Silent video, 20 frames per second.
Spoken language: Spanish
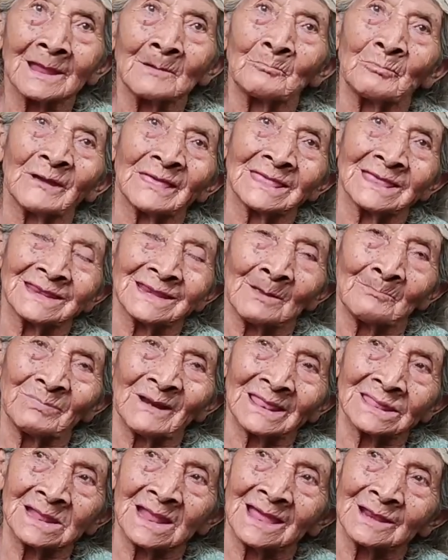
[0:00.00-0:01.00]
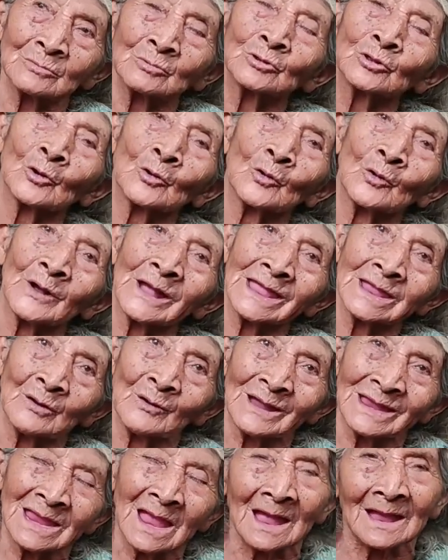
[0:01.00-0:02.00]
que puede ir a platicar uno con
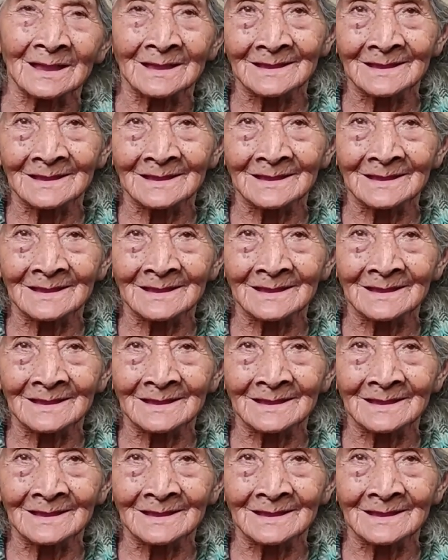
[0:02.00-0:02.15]
ellos allá?